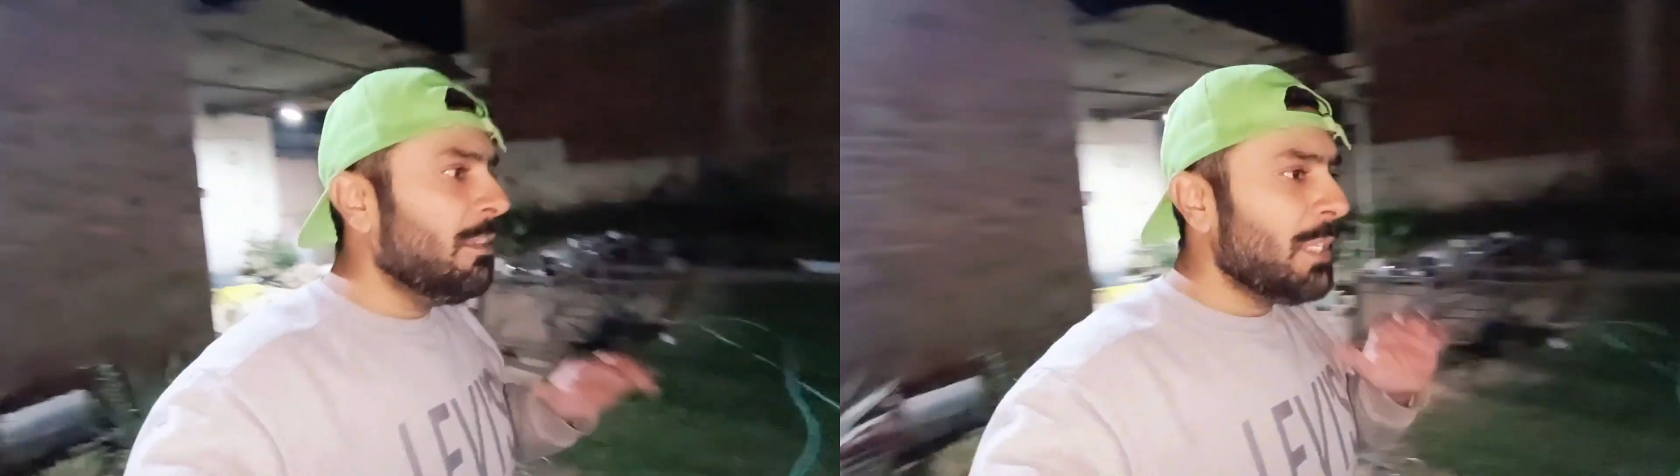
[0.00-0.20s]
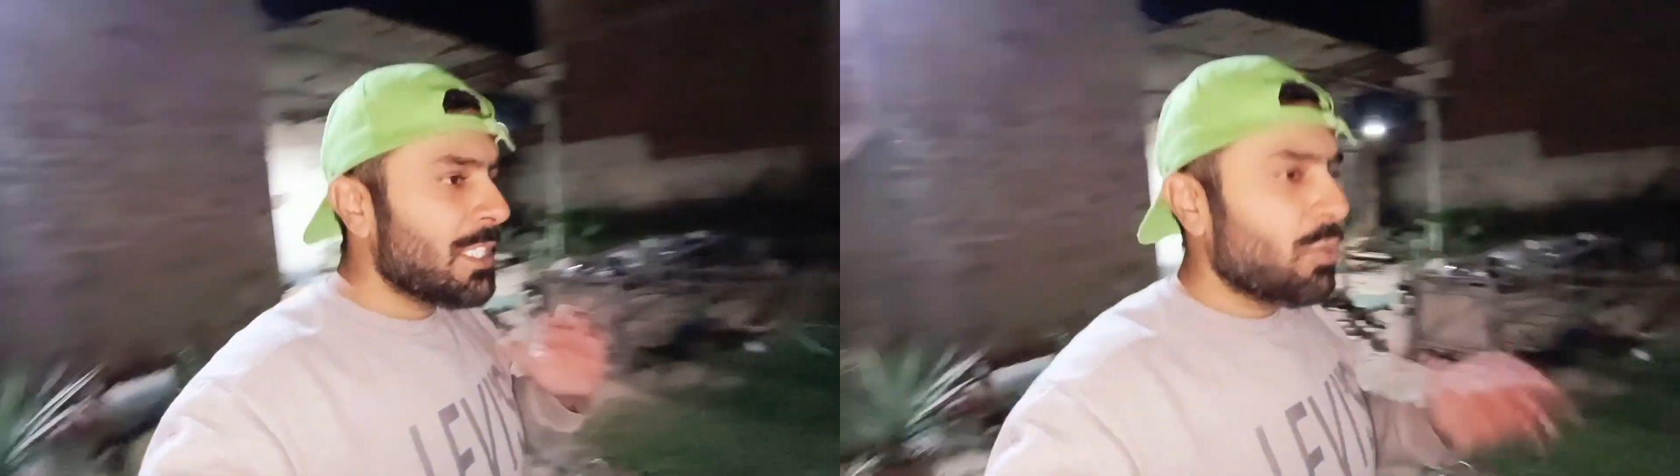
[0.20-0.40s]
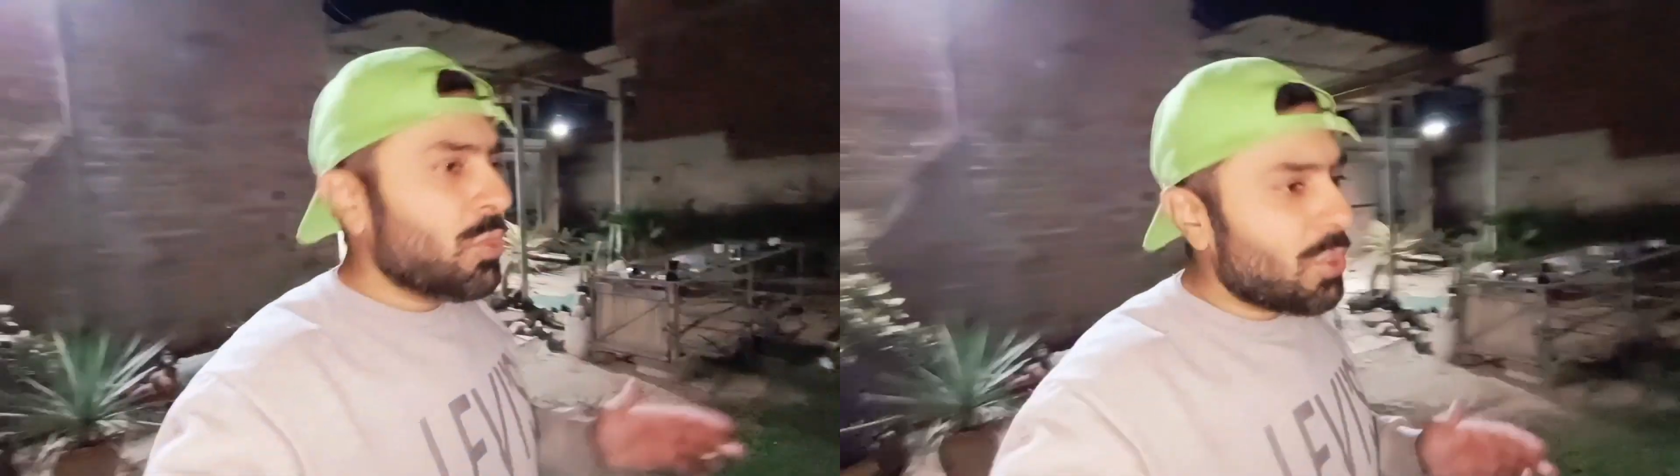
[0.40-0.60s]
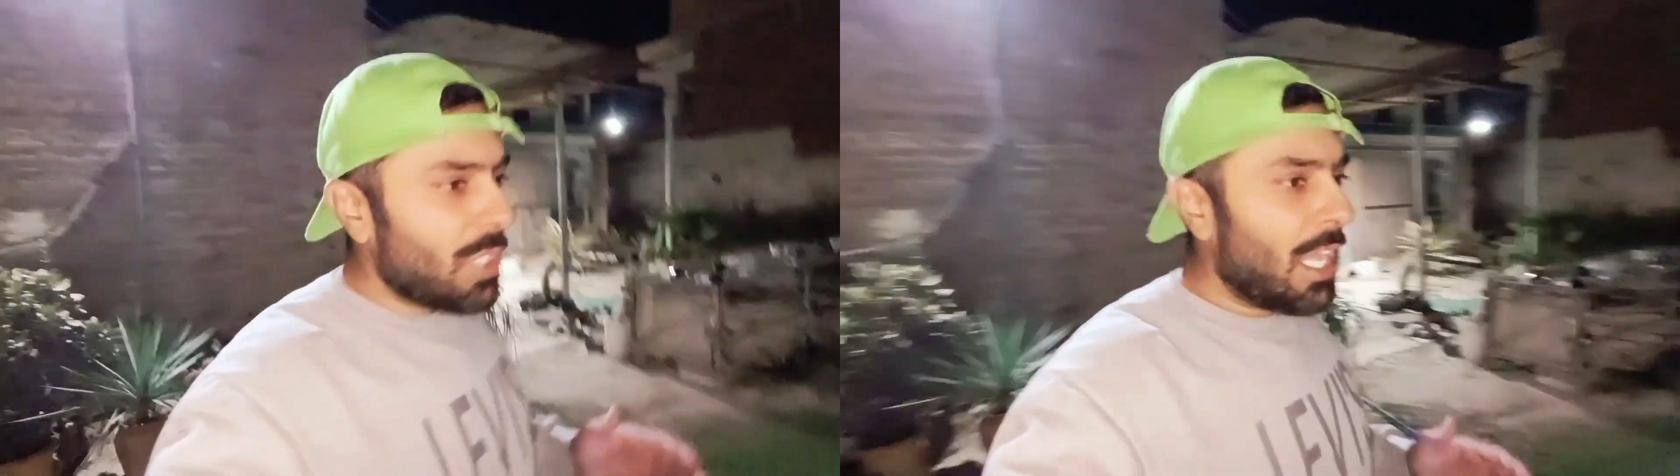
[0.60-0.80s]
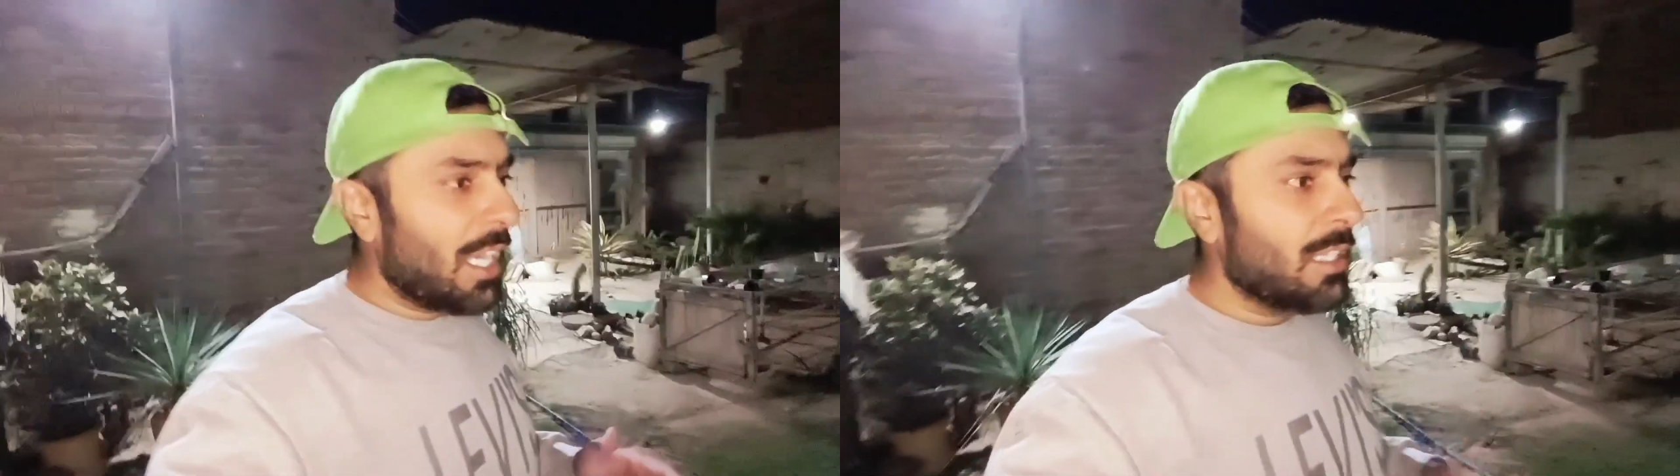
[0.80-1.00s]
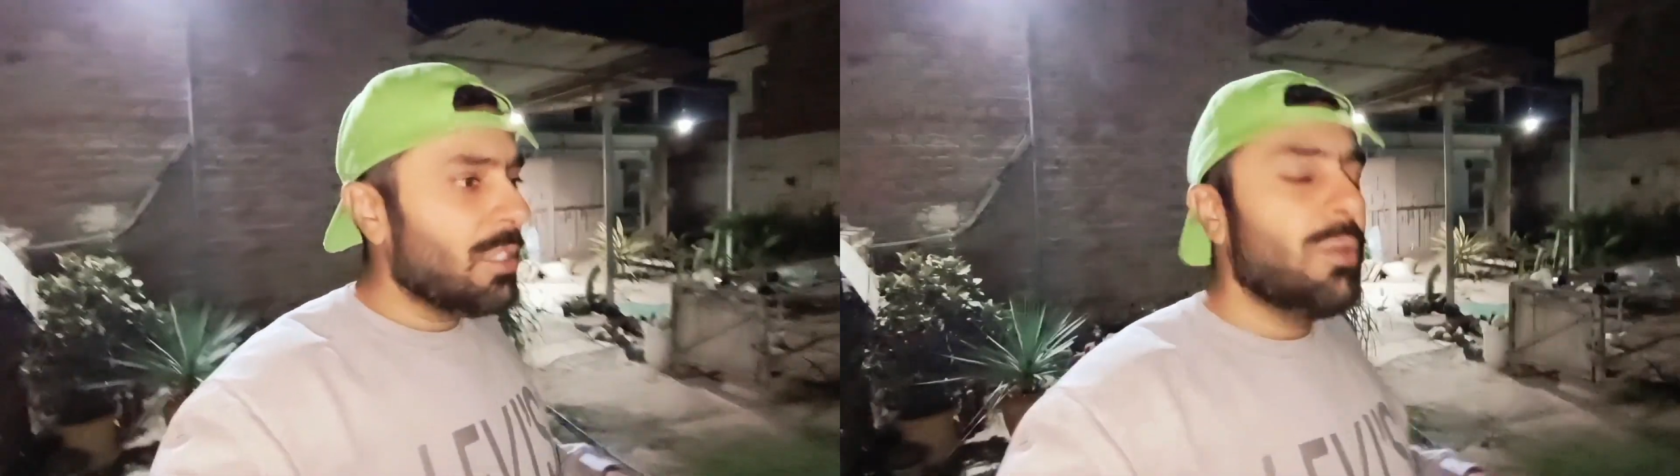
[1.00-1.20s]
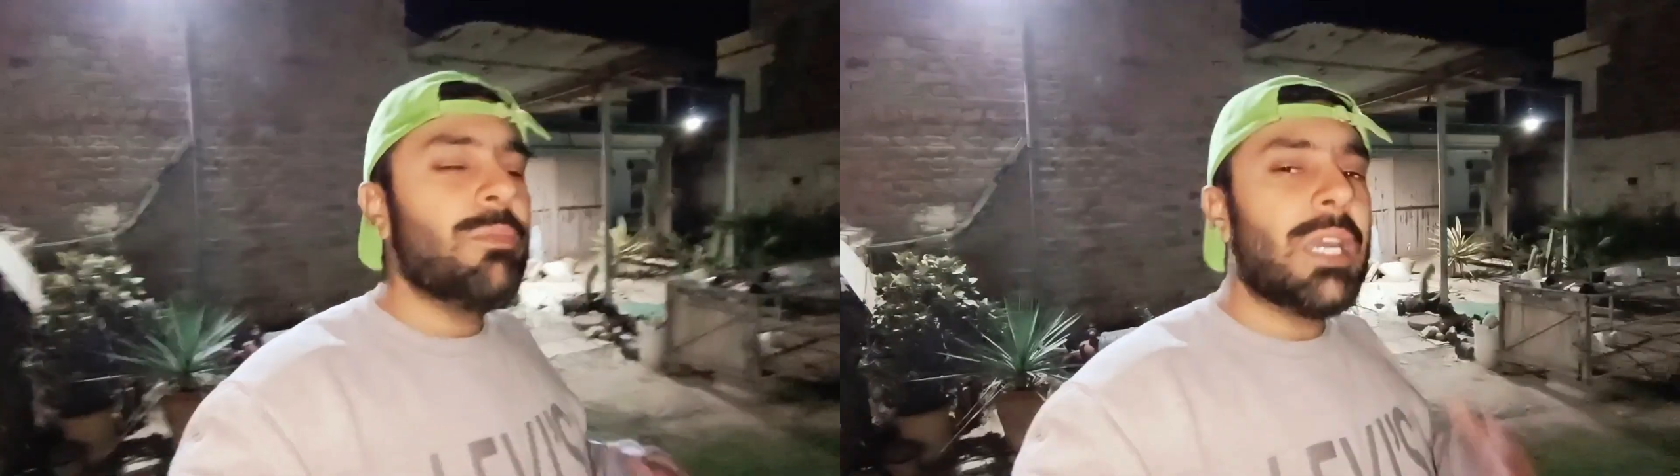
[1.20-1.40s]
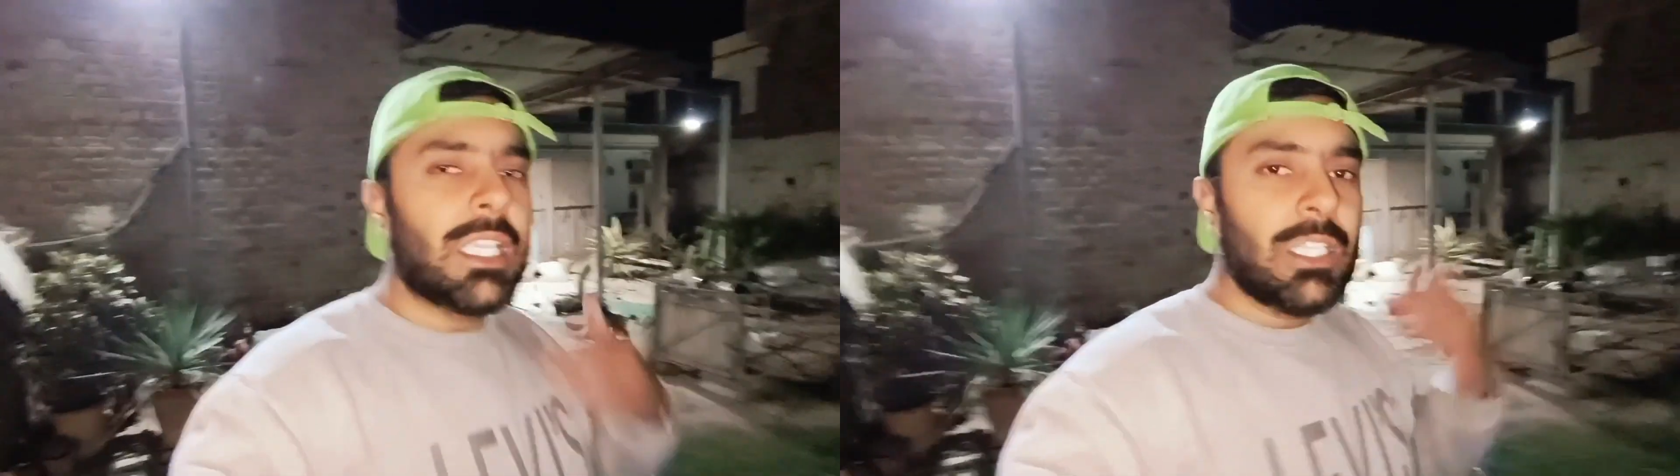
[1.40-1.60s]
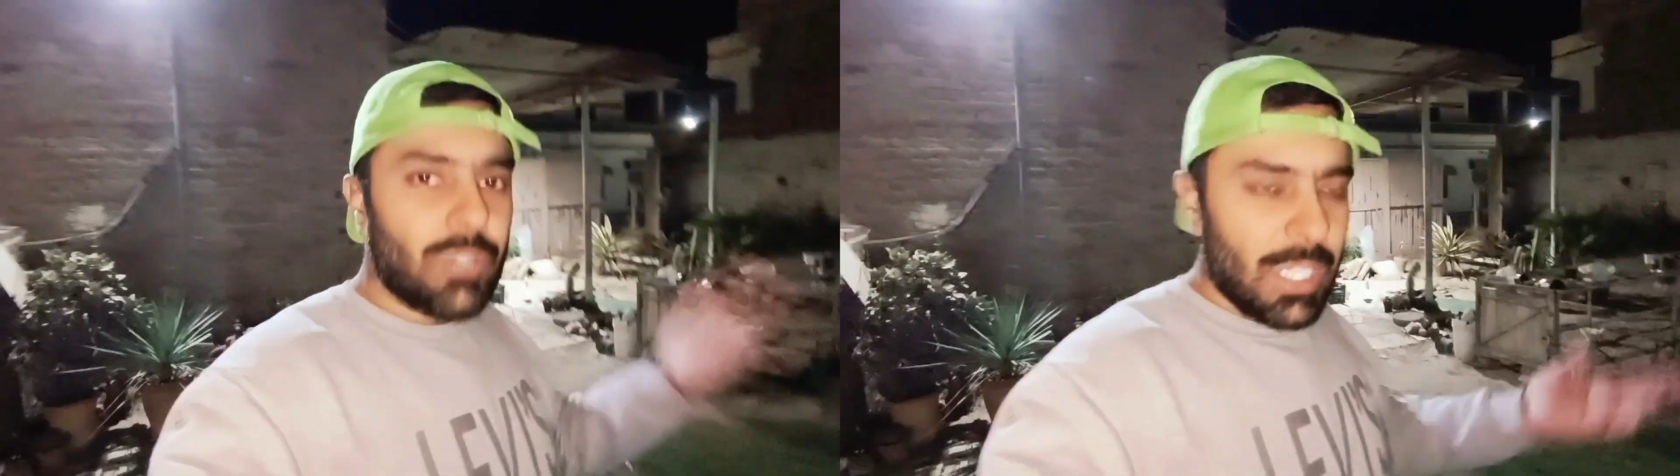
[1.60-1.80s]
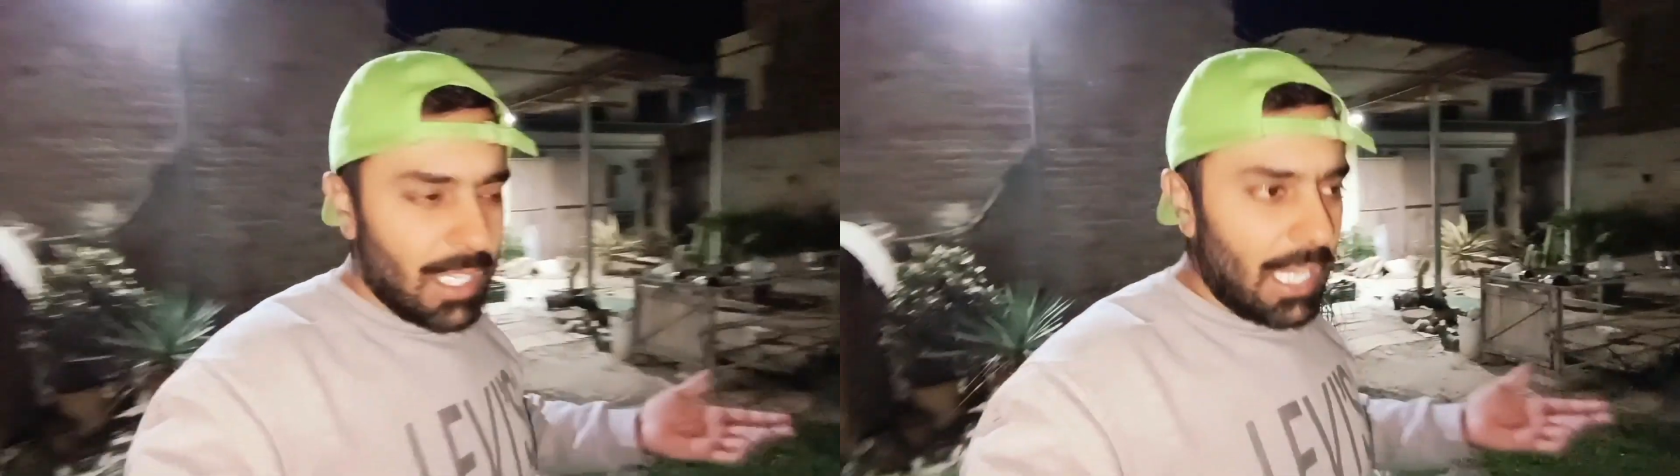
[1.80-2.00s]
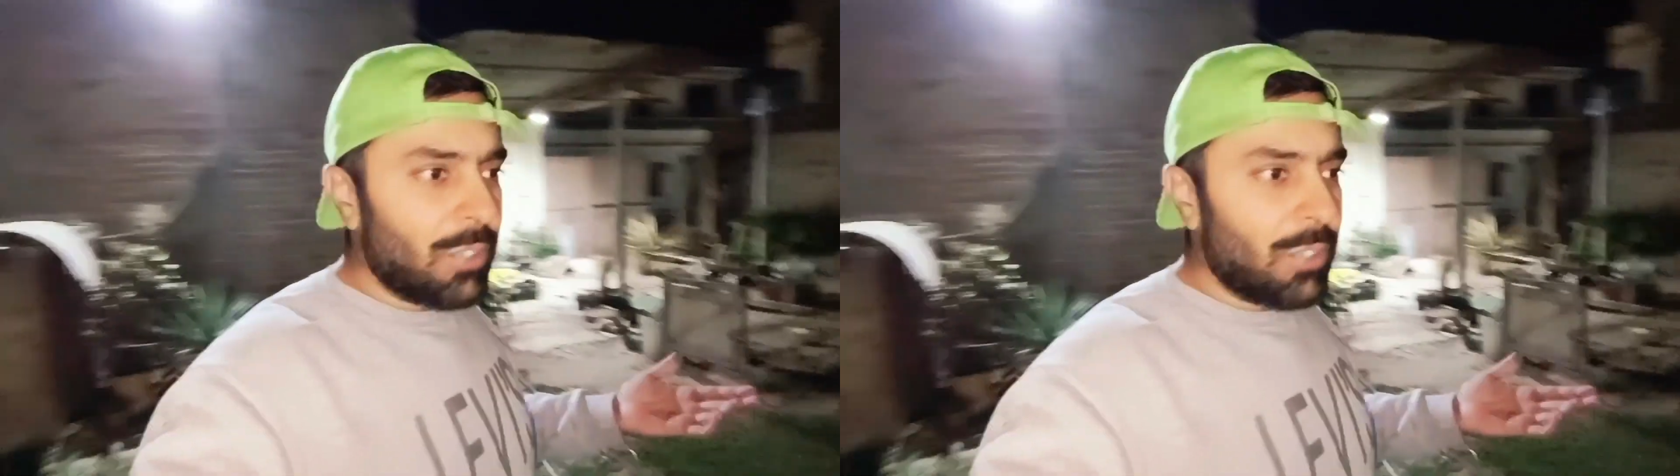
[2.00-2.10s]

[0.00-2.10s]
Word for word: इनमें से कुछ उतार लेता हूँ बाकी जो है